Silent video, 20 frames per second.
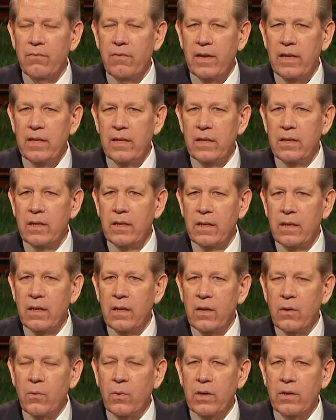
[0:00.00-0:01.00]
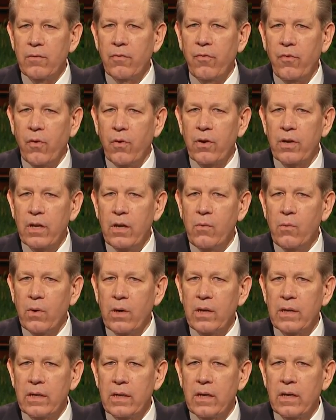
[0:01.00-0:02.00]
Poi il volume e
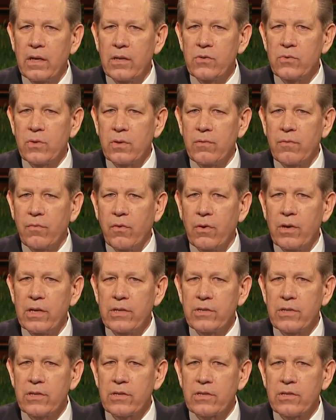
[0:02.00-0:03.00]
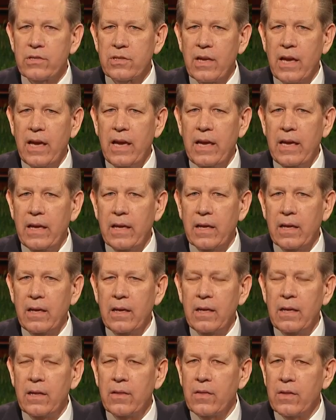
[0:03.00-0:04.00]
la potenza spirituale sono
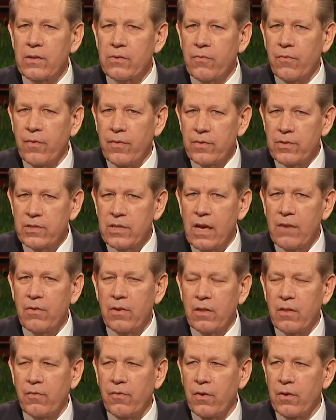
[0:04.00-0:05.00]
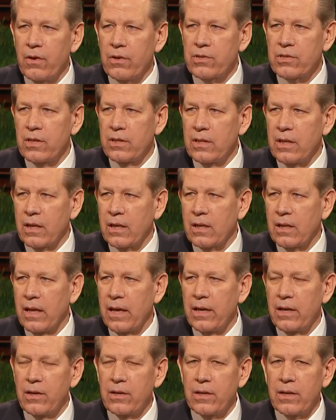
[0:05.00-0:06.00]
aumentati quando le 4100
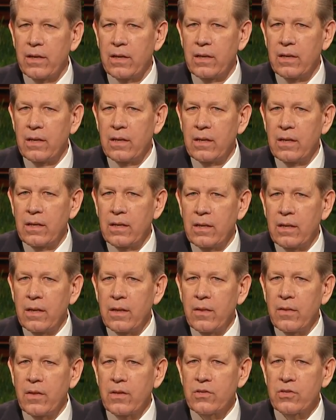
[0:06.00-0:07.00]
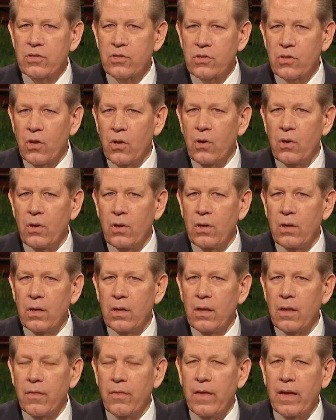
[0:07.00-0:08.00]
voci hanno cantato la settima
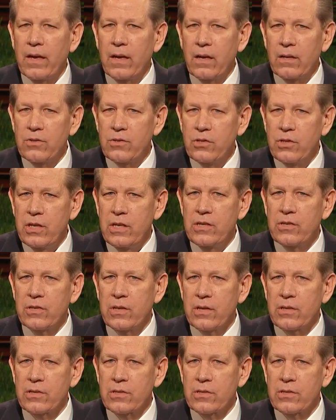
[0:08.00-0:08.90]
strofa proclamando